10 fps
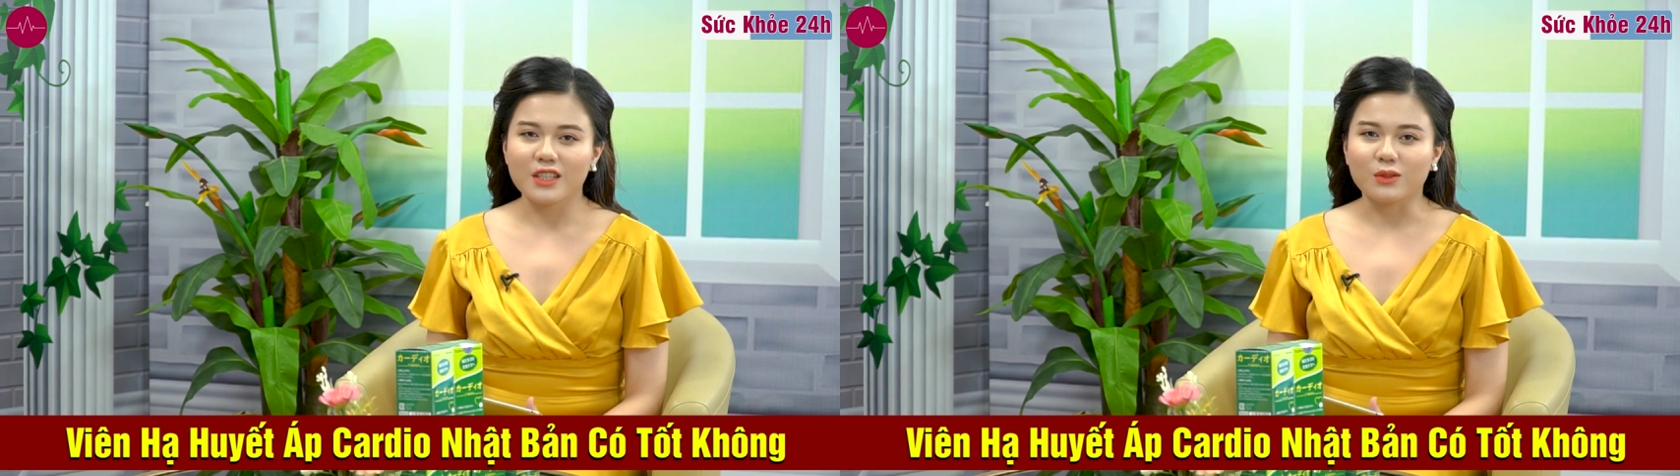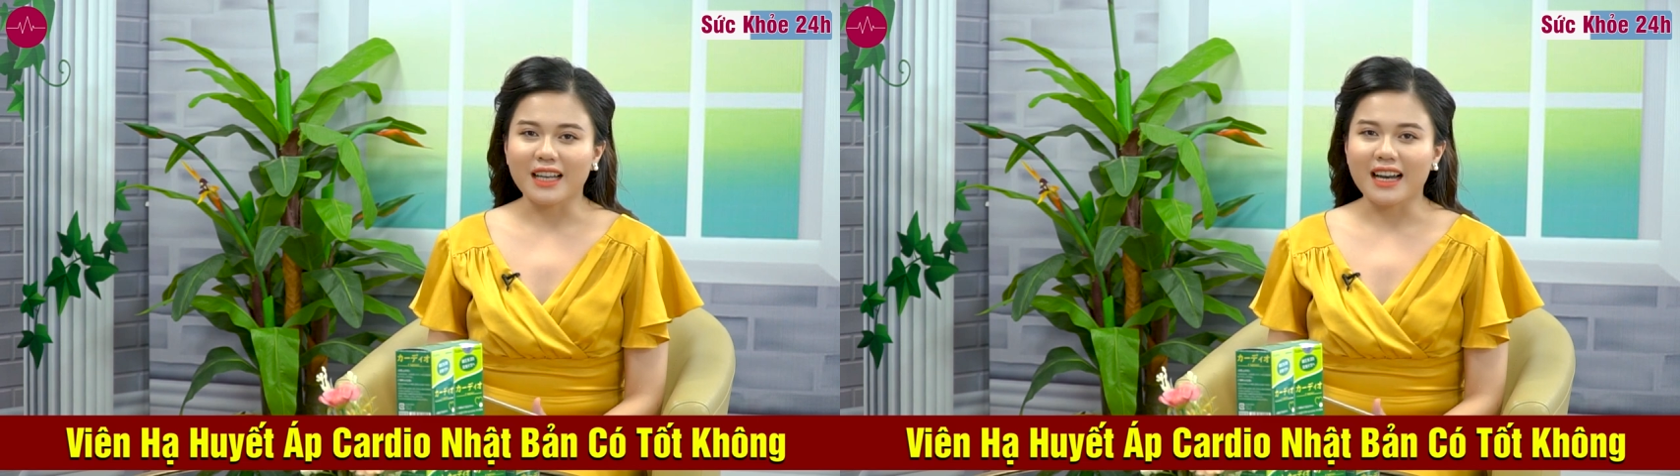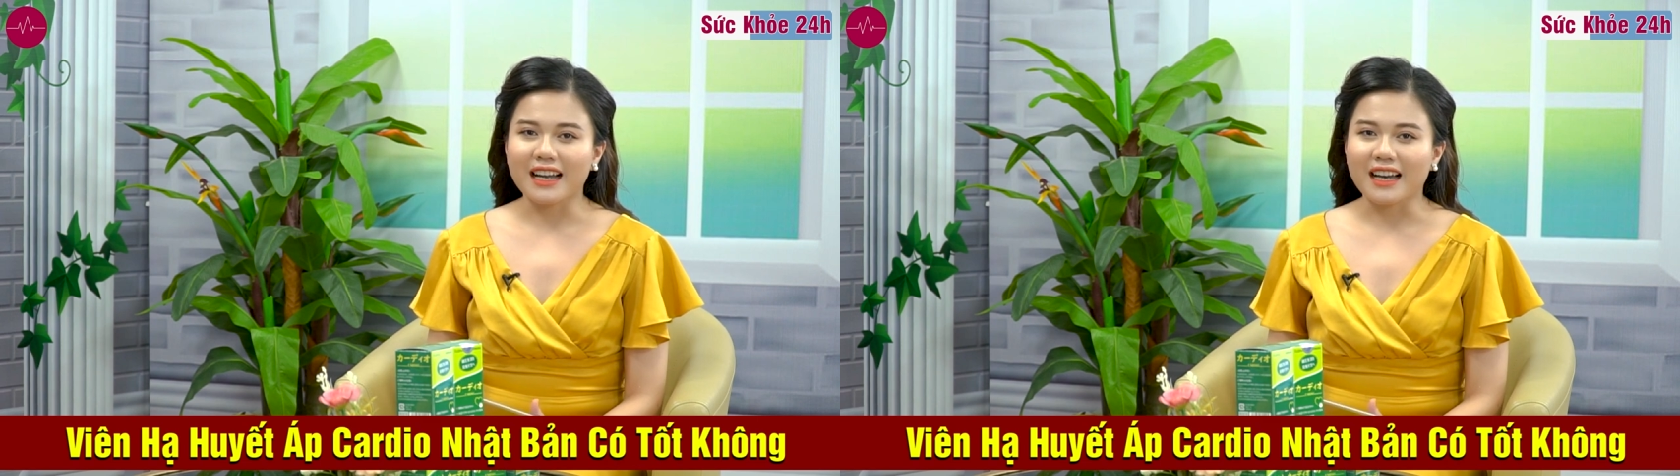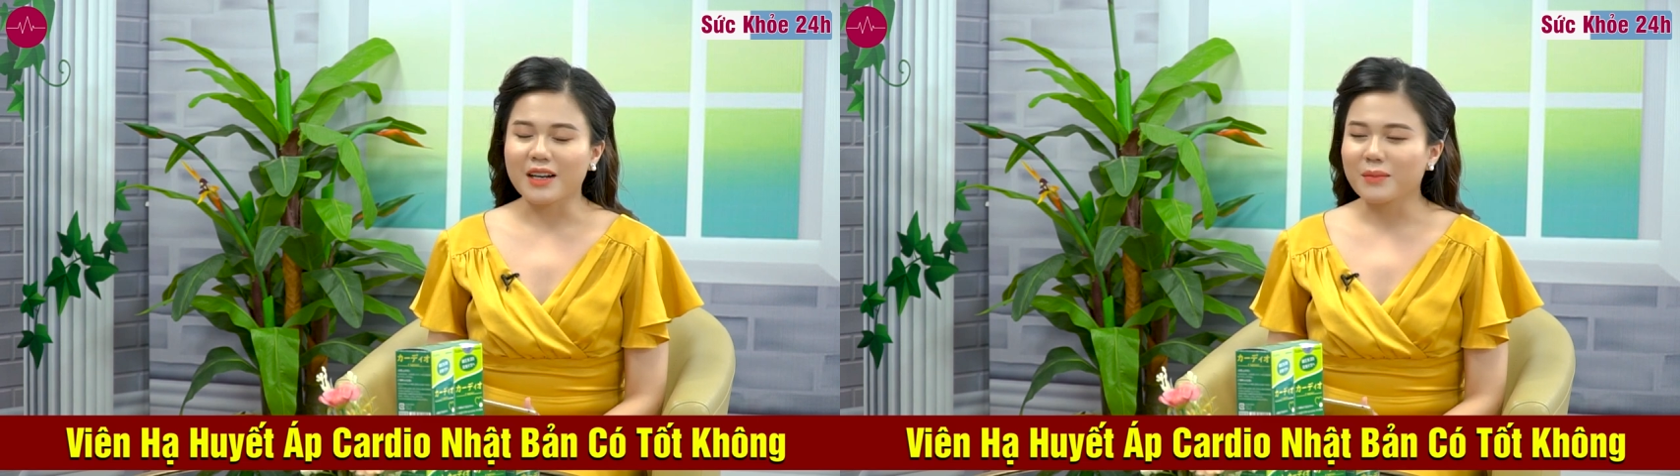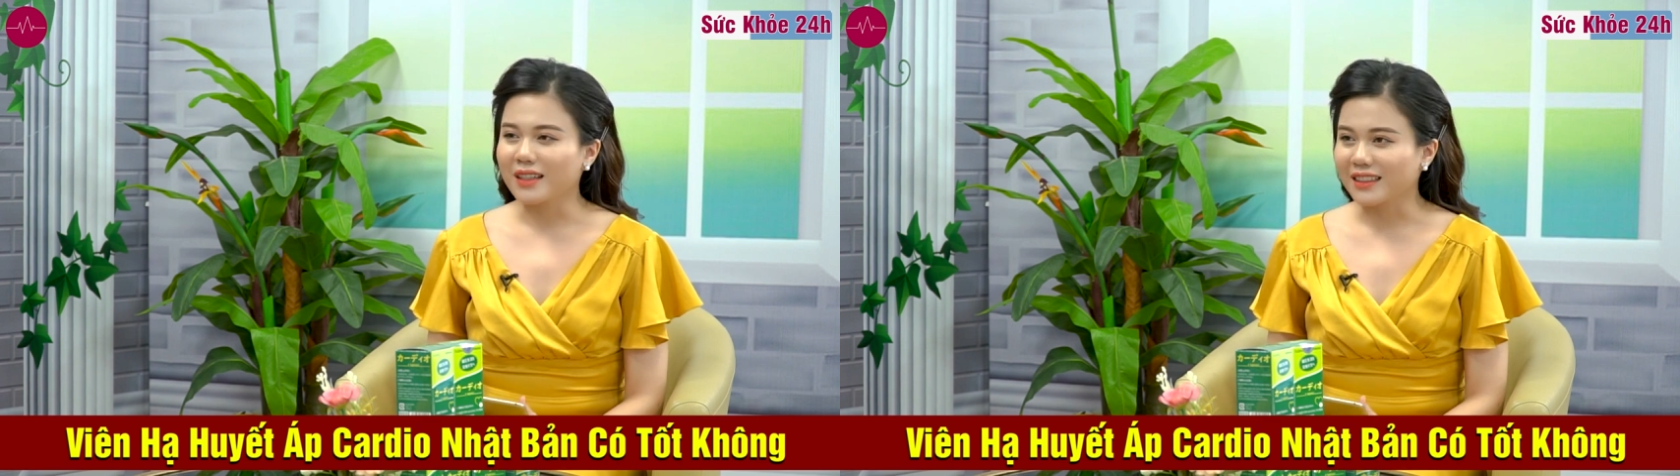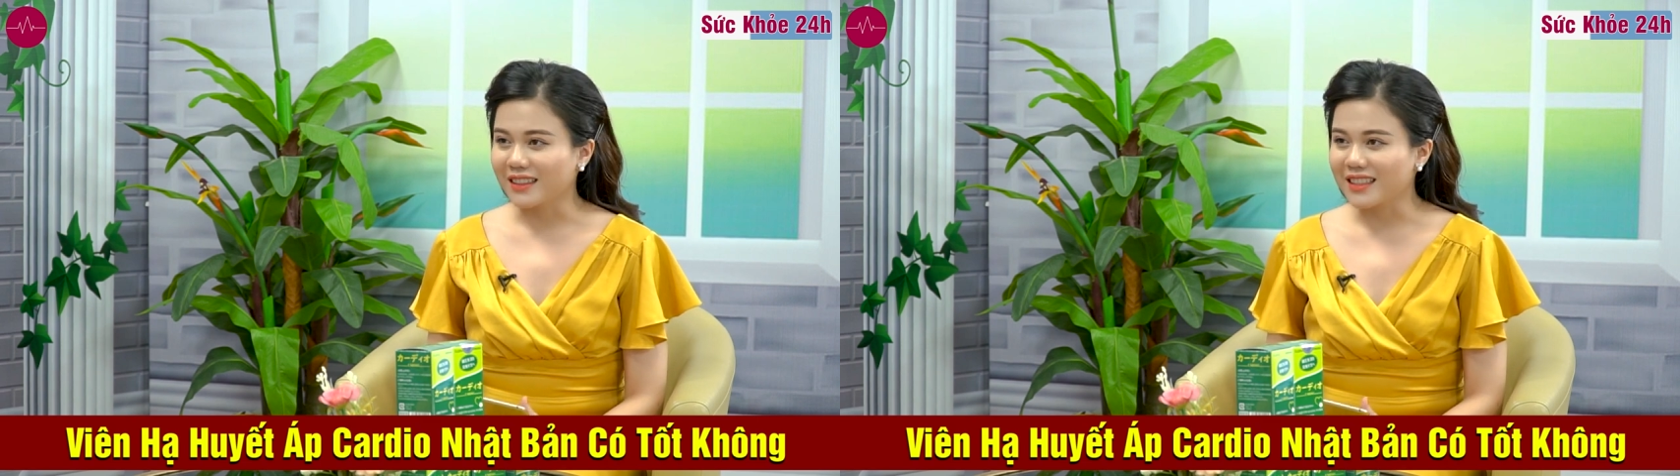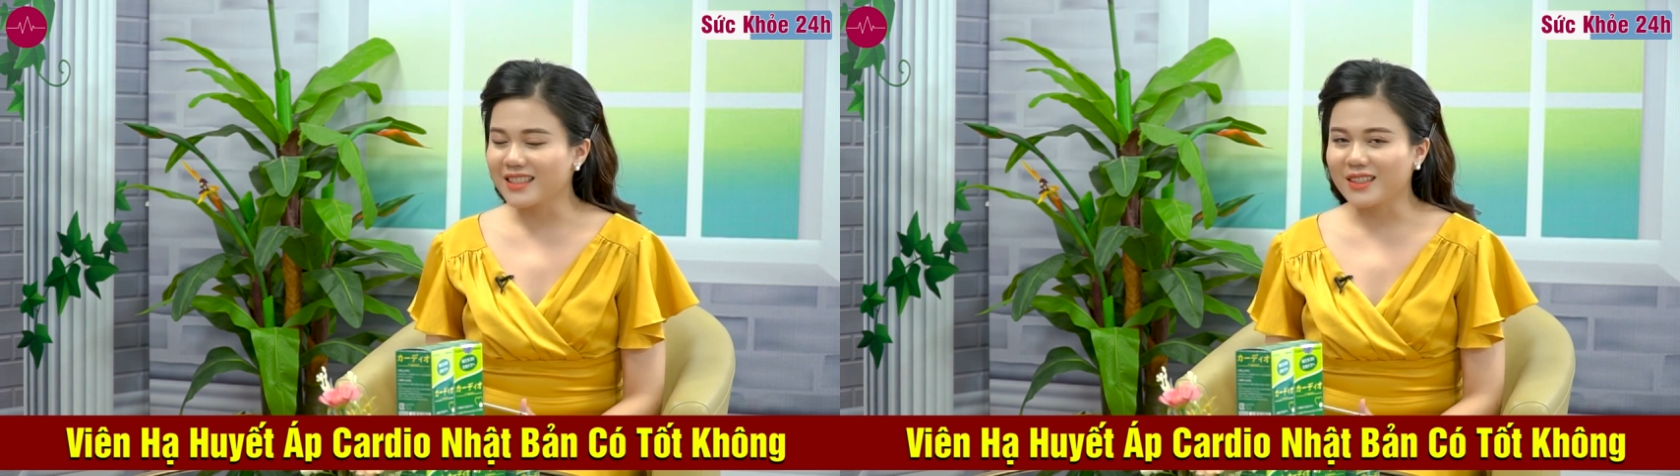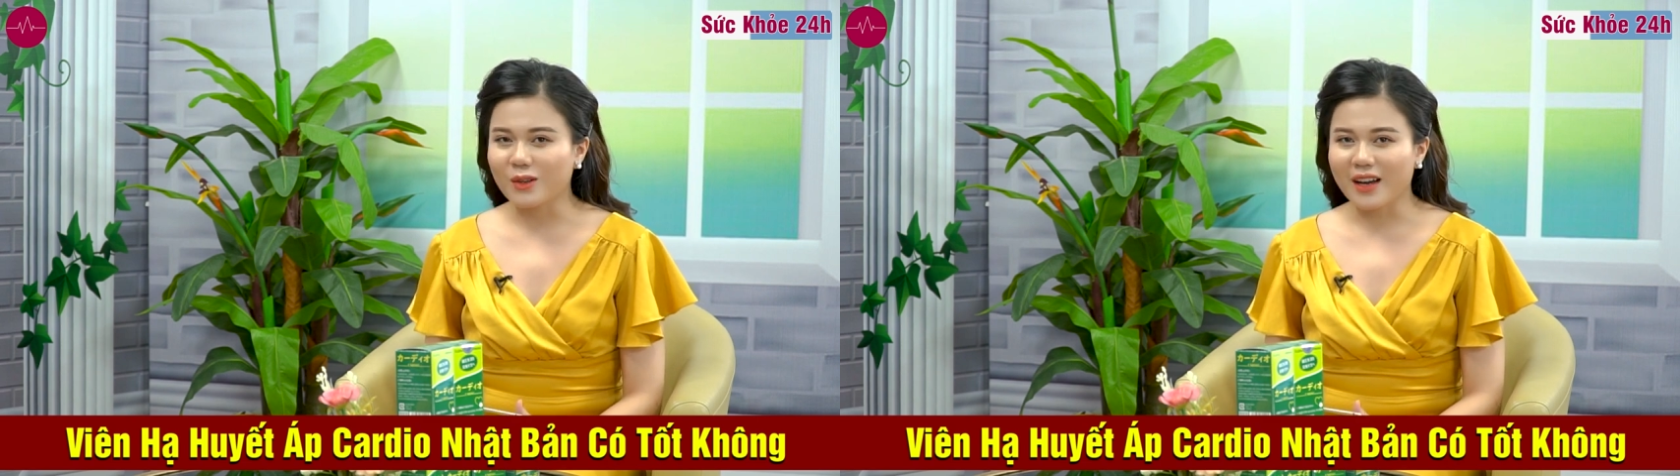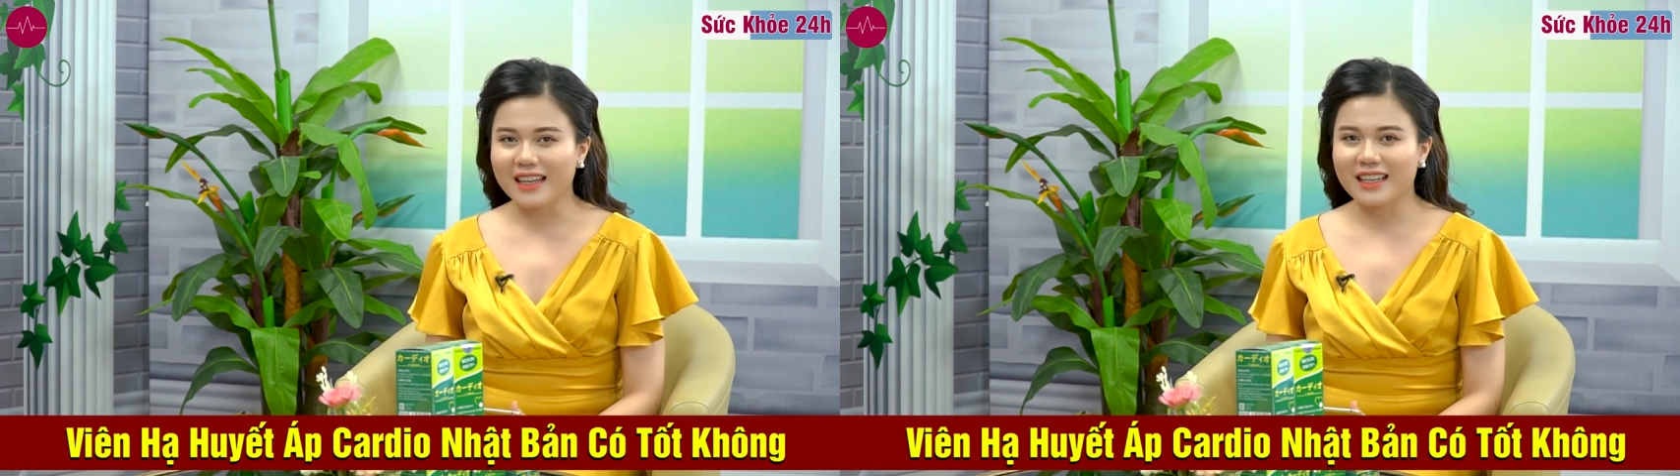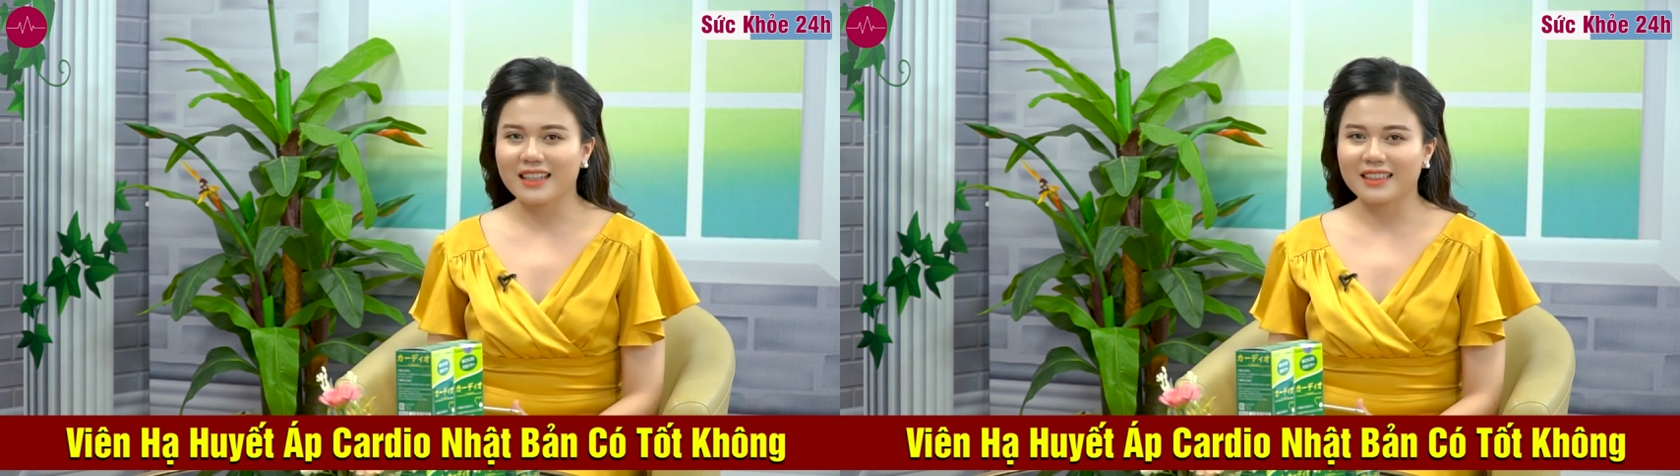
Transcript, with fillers: Chúng ta đã mời tới trường quay